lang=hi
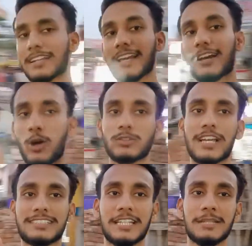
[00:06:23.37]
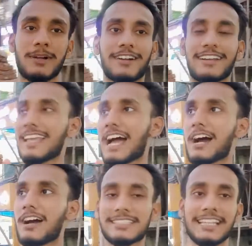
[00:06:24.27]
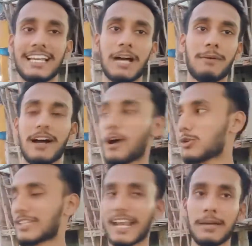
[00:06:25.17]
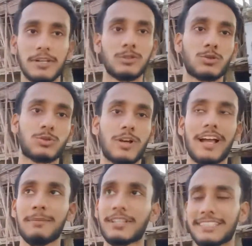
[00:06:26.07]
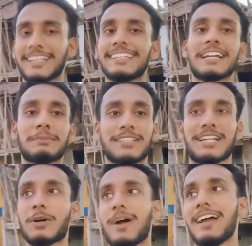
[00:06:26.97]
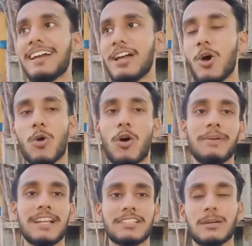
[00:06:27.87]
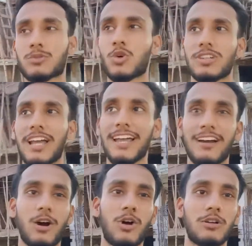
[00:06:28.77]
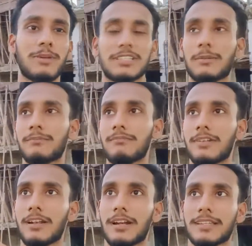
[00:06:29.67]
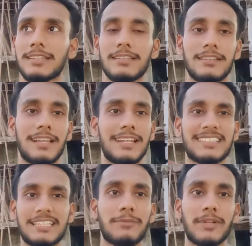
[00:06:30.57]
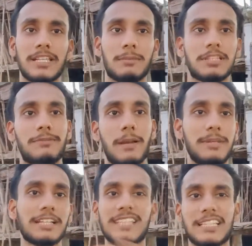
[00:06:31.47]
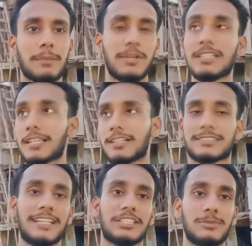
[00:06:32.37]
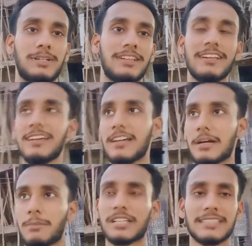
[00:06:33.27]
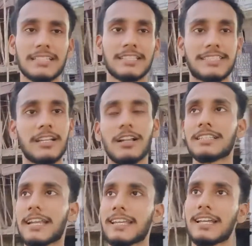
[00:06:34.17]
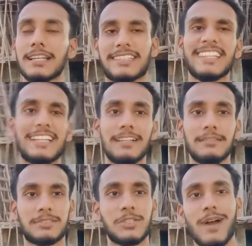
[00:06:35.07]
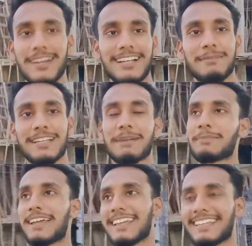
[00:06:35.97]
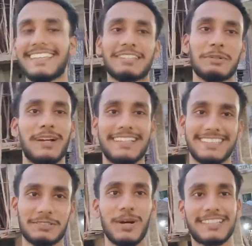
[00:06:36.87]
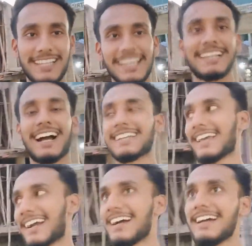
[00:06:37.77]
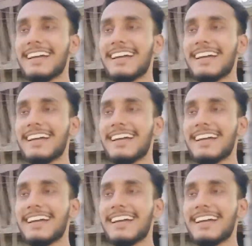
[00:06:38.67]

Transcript: का एक लौता सिनेमा घर है यहाँ इसके अलावा और सारा बंद हो चुका है बस यही एक बचा हुआ है वो भी एकदम छोटा है और मतलब लड़की के लिए सेफ नहीं है मतलब फैमिली के साथ आप नहीं जा सकते इसको बस ये तो सिंगल जाने के लिए ठीक है सिवान का भाई अपना एक ही है तो भाई इसको अच्छा ही कहा जाएगा